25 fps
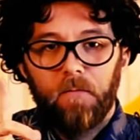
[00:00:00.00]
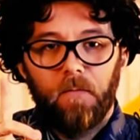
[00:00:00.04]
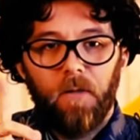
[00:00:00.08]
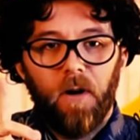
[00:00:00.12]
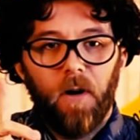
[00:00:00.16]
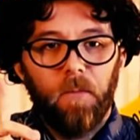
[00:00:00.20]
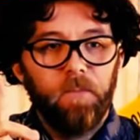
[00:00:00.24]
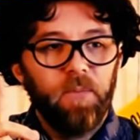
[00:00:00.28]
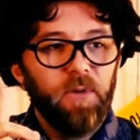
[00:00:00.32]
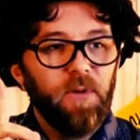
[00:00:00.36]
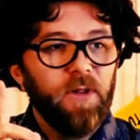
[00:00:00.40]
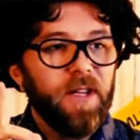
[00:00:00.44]

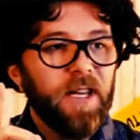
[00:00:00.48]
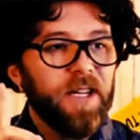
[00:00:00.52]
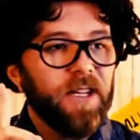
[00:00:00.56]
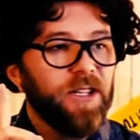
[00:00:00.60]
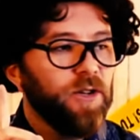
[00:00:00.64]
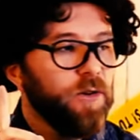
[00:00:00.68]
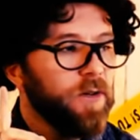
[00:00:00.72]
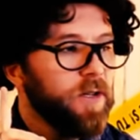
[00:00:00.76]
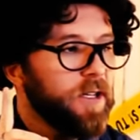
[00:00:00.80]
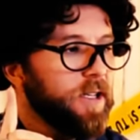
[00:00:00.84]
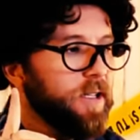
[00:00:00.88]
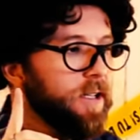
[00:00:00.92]
Oh putain,
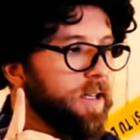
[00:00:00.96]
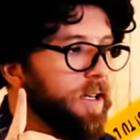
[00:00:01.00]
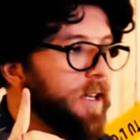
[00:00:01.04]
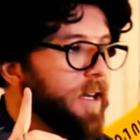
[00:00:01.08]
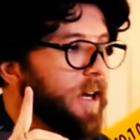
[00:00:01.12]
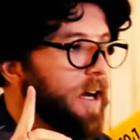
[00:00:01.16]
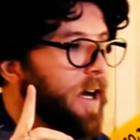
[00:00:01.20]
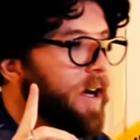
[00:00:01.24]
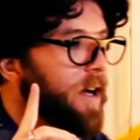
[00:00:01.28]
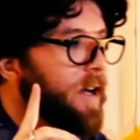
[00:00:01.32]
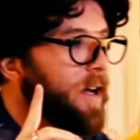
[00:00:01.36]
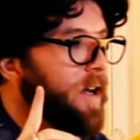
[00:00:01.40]
j'ai une idée, les
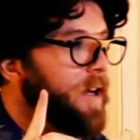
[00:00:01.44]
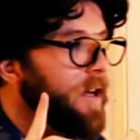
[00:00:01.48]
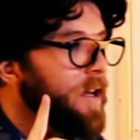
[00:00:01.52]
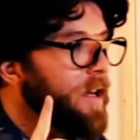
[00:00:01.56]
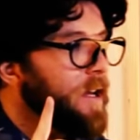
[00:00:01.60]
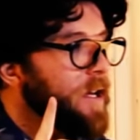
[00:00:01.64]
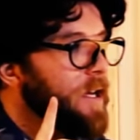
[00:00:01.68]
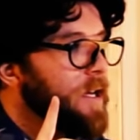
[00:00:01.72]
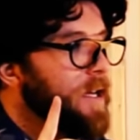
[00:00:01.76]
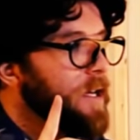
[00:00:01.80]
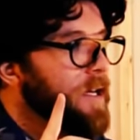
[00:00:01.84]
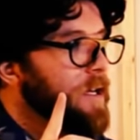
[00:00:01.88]
gars.
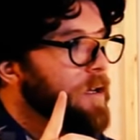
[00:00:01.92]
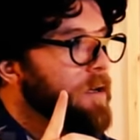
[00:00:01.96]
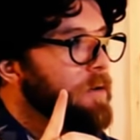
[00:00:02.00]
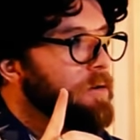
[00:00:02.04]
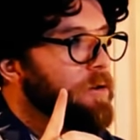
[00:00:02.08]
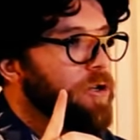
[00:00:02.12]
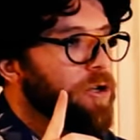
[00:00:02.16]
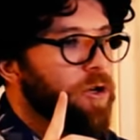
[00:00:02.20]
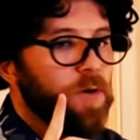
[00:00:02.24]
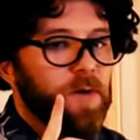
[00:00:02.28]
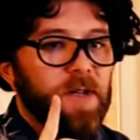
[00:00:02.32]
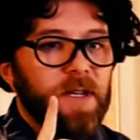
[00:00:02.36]

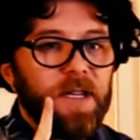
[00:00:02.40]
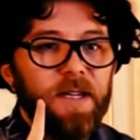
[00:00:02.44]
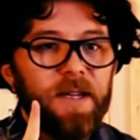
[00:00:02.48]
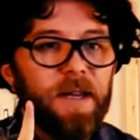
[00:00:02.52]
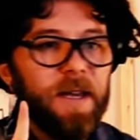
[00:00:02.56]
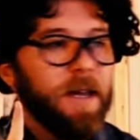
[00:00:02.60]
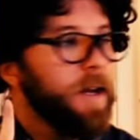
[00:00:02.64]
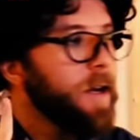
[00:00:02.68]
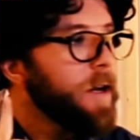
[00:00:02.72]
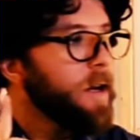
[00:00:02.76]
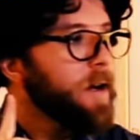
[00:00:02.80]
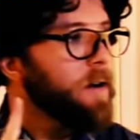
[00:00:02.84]
J'ai une
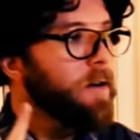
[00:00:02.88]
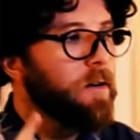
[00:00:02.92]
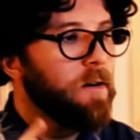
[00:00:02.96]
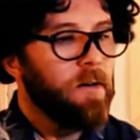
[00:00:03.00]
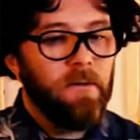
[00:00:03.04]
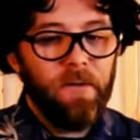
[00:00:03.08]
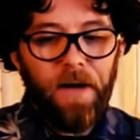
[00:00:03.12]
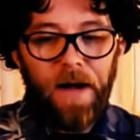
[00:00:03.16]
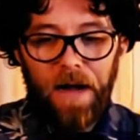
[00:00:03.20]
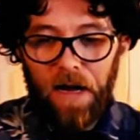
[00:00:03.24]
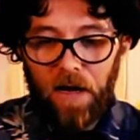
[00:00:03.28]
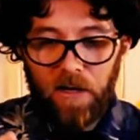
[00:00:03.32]
idée. On
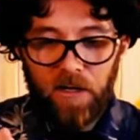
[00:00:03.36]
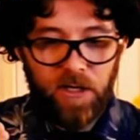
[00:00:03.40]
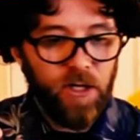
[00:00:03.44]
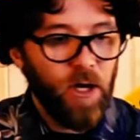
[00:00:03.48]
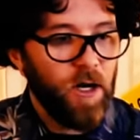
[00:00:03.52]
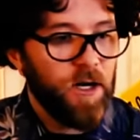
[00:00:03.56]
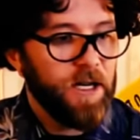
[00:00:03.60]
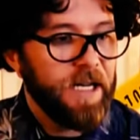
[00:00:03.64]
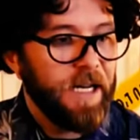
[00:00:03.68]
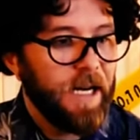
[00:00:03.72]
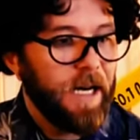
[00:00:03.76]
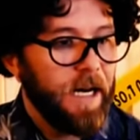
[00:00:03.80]
va leur
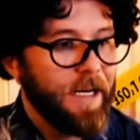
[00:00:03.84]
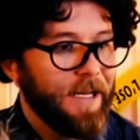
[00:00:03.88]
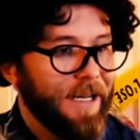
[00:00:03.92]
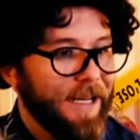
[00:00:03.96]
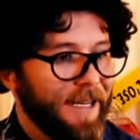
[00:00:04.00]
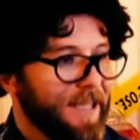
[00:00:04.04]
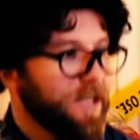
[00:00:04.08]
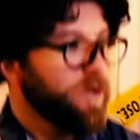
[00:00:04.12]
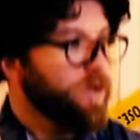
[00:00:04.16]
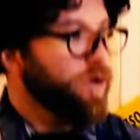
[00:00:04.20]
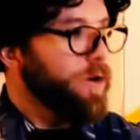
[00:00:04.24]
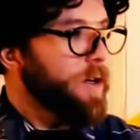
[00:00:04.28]
sortir un
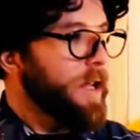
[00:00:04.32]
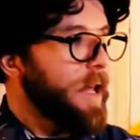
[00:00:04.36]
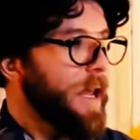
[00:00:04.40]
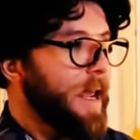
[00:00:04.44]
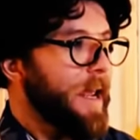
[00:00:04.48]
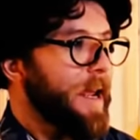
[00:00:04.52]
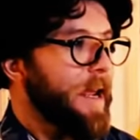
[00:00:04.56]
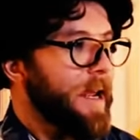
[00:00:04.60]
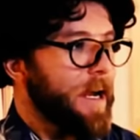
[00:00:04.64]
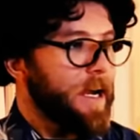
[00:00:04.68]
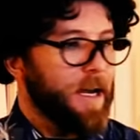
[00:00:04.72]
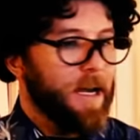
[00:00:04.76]

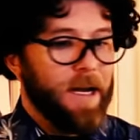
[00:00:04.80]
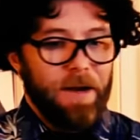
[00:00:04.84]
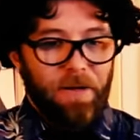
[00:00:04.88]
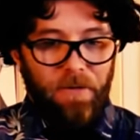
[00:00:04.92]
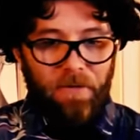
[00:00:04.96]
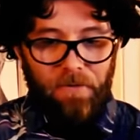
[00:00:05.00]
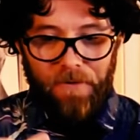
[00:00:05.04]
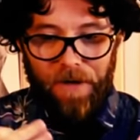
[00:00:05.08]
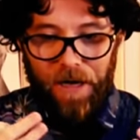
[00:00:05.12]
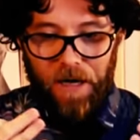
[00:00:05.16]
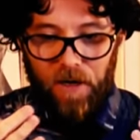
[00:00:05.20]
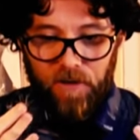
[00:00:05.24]
questionnaire
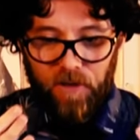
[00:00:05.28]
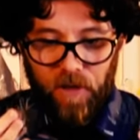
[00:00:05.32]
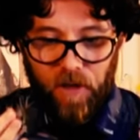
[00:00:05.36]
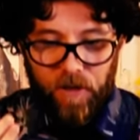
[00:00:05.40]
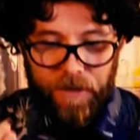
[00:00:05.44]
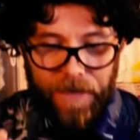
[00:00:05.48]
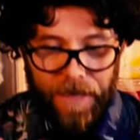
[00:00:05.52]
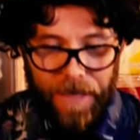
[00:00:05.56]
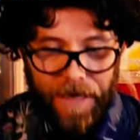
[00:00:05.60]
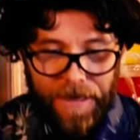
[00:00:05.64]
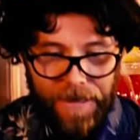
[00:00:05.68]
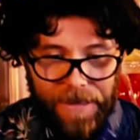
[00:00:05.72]
on va leur
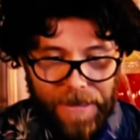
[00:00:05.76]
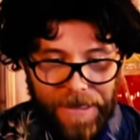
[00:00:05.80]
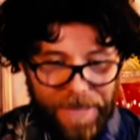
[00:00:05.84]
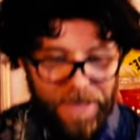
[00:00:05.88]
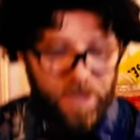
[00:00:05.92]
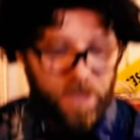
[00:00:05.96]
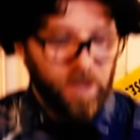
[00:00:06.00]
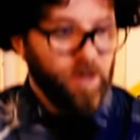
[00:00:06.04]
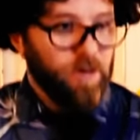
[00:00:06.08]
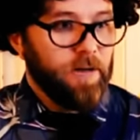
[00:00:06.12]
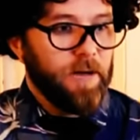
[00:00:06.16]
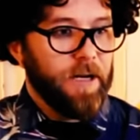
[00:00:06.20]
sortir un
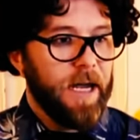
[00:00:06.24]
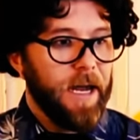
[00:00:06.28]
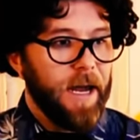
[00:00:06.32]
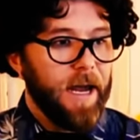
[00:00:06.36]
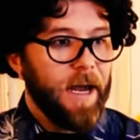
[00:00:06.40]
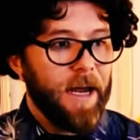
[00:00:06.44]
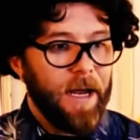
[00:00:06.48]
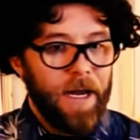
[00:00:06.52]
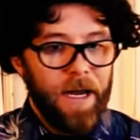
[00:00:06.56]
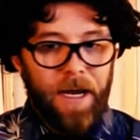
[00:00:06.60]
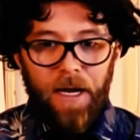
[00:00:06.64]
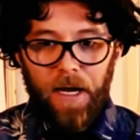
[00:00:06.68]

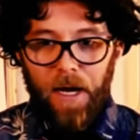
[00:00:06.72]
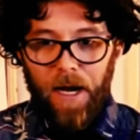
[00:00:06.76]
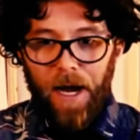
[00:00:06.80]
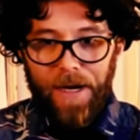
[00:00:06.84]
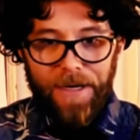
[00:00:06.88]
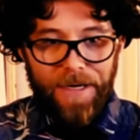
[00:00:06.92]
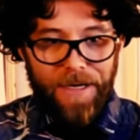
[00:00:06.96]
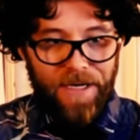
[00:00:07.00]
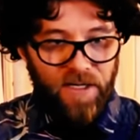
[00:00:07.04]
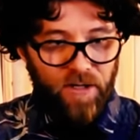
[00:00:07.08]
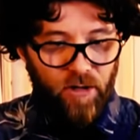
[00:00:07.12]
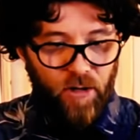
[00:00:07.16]
questionnaire, un
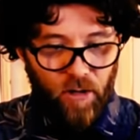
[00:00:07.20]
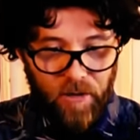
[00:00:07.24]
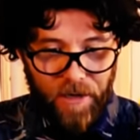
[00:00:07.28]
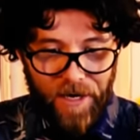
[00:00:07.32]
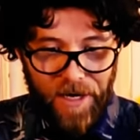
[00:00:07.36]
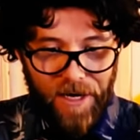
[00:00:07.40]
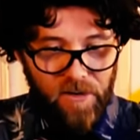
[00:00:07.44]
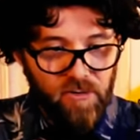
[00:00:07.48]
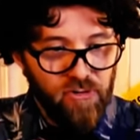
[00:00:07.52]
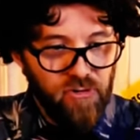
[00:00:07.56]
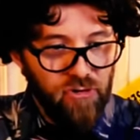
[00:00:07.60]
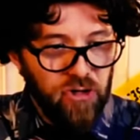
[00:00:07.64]

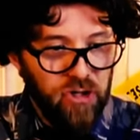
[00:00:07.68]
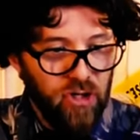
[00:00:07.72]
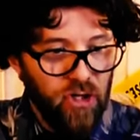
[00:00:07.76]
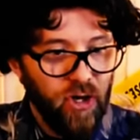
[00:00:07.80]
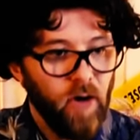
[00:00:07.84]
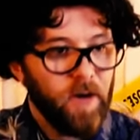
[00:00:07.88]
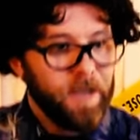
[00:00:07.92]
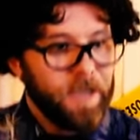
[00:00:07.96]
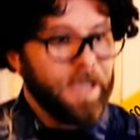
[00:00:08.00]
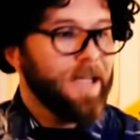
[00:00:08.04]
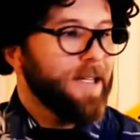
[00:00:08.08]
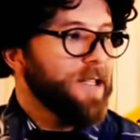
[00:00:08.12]
questionnaire de
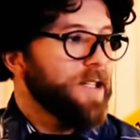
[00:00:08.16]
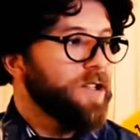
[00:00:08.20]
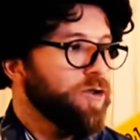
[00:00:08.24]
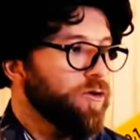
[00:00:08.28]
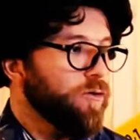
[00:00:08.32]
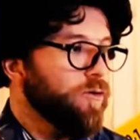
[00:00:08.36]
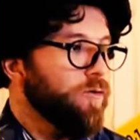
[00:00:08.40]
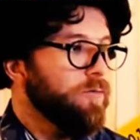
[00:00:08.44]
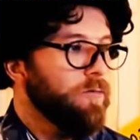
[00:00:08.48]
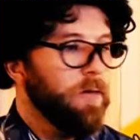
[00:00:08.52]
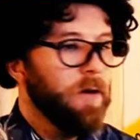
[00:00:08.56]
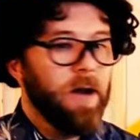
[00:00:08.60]
100
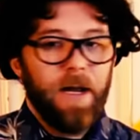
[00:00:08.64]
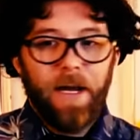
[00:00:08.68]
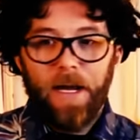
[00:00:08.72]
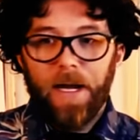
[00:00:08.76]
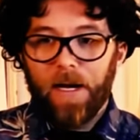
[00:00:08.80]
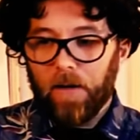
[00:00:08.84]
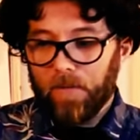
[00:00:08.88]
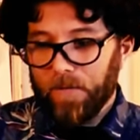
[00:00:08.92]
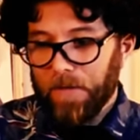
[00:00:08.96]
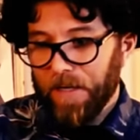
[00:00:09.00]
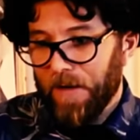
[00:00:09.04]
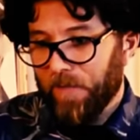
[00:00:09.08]
questions, et
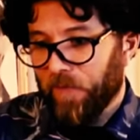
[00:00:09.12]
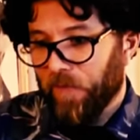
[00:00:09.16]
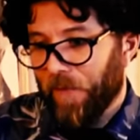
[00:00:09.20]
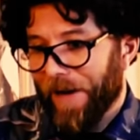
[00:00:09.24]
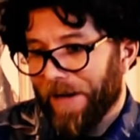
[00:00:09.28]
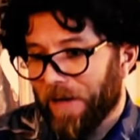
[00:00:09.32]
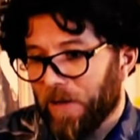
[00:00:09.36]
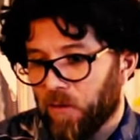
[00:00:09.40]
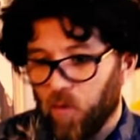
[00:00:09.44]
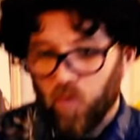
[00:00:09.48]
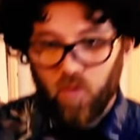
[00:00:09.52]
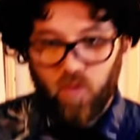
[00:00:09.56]
comme ça ils vont
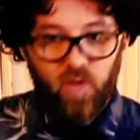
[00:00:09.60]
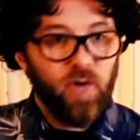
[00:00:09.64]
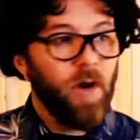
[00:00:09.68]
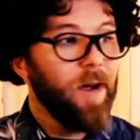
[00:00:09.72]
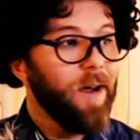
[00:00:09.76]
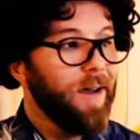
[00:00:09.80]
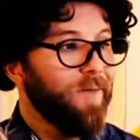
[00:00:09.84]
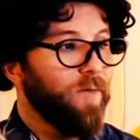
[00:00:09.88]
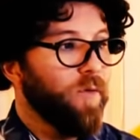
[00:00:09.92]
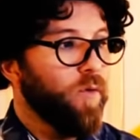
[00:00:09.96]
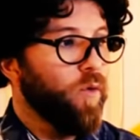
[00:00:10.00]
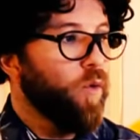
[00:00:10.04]
être contents,
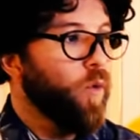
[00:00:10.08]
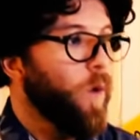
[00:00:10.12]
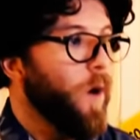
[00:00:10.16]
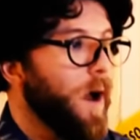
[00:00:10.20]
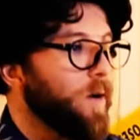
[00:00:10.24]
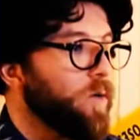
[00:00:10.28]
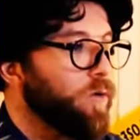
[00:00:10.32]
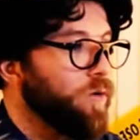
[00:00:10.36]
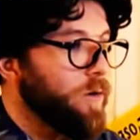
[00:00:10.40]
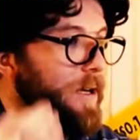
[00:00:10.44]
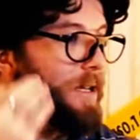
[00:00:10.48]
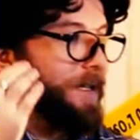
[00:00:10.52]
ils vont
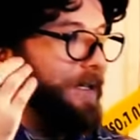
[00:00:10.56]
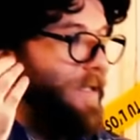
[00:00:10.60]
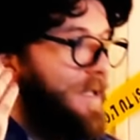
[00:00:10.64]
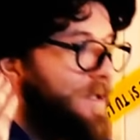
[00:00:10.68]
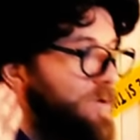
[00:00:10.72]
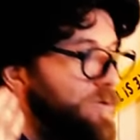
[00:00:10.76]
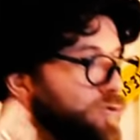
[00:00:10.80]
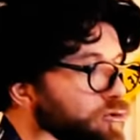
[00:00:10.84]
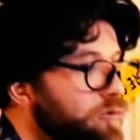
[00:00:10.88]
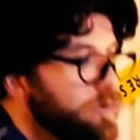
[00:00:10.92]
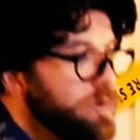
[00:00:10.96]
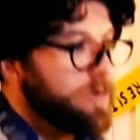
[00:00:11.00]
croire qu'on les
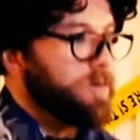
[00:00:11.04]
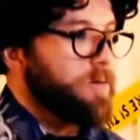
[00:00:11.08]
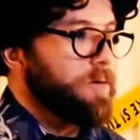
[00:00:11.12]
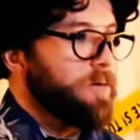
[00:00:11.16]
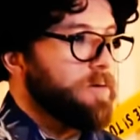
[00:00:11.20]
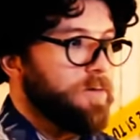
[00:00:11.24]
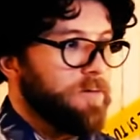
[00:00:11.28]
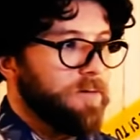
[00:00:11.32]
écoute.